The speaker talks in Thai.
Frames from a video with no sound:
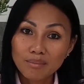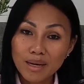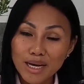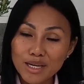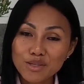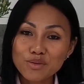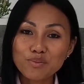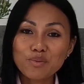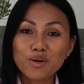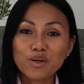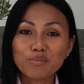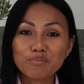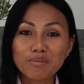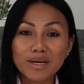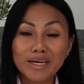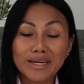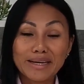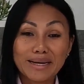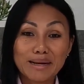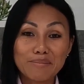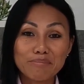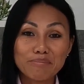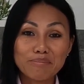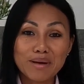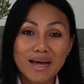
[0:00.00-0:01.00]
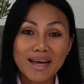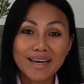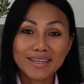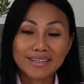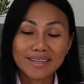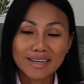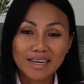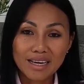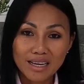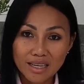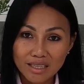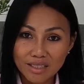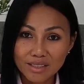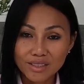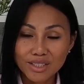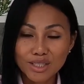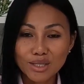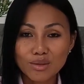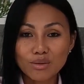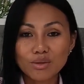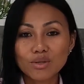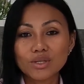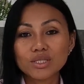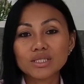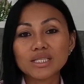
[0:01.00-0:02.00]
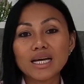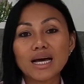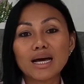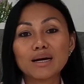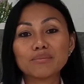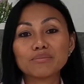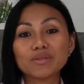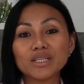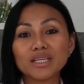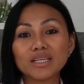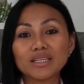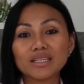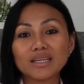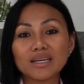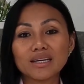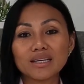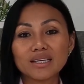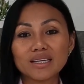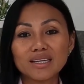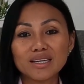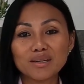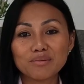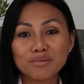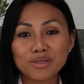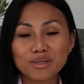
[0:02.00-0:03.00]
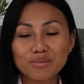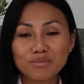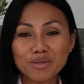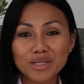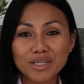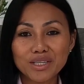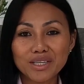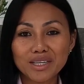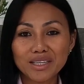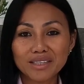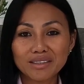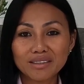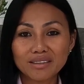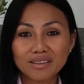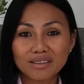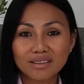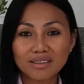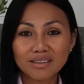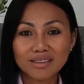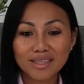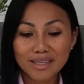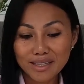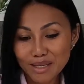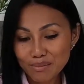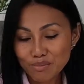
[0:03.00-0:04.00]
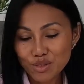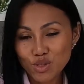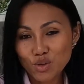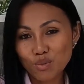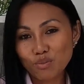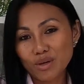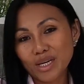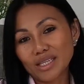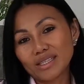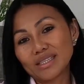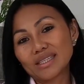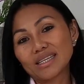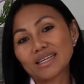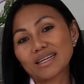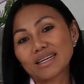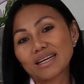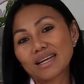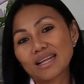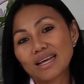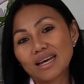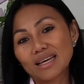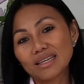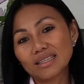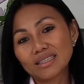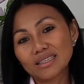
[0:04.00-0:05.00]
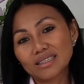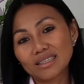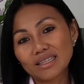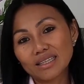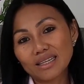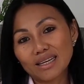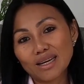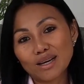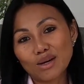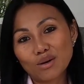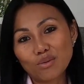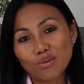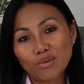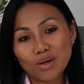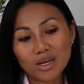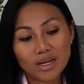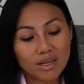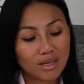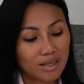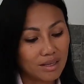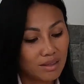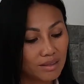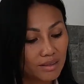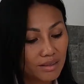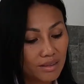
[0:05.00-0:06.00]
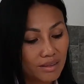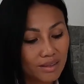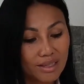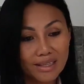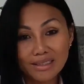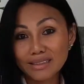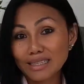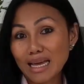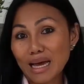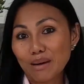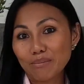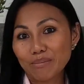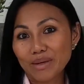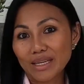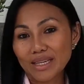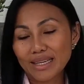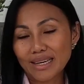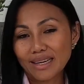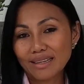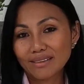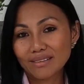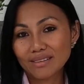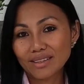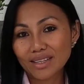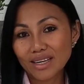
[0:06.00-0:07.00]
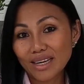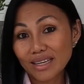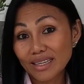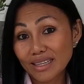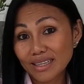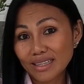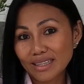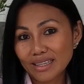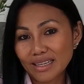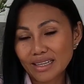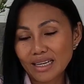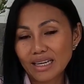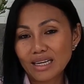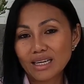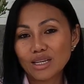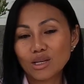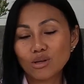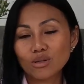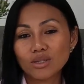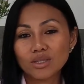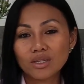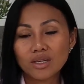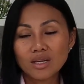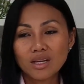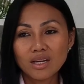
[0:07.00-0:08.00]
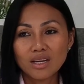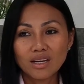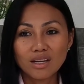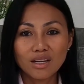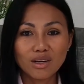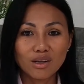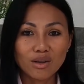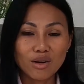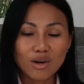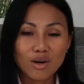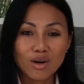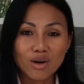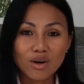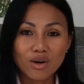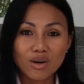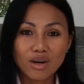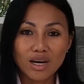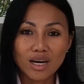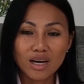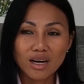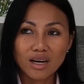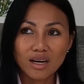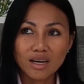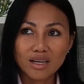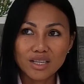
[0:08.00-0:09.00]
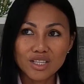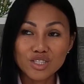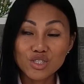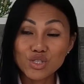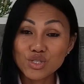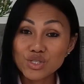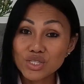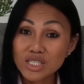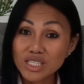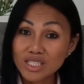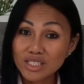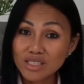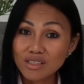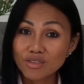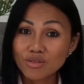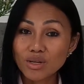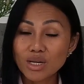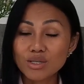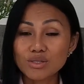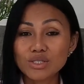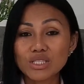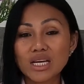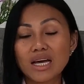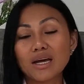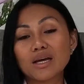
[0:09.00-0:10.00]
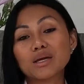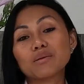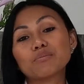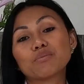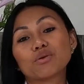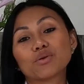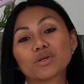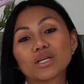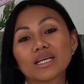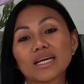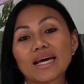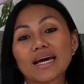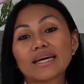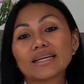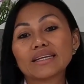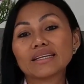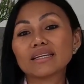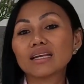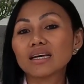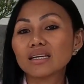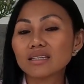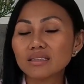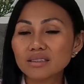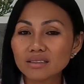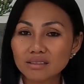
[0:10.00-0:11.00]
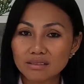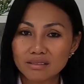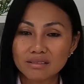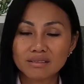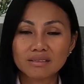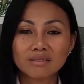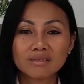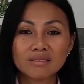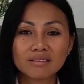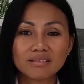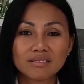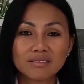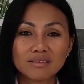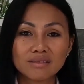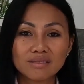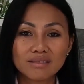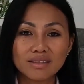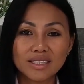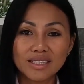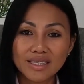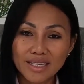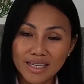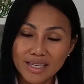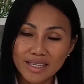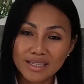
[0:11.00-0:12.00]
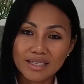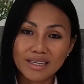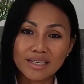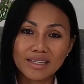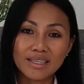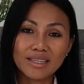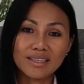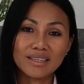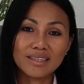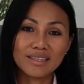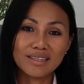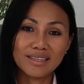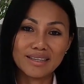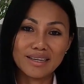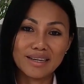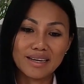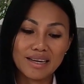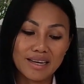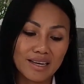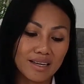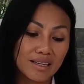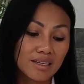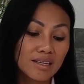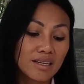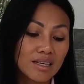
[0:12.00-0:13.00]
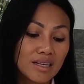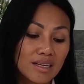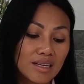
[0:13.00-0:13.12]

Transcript: พาสปอร์ตใหม่กลับมานะคะเราก็จะอัปเดตให้เพื่อนๆได้รับชมกันอีกครั้งนะคะว่าหน้าตาเป็นอย่างไรนะคะแล้วแล้วก็เอเจนซี่ที่เราใช้บริการนั้นดีแค่ไหนนะคะ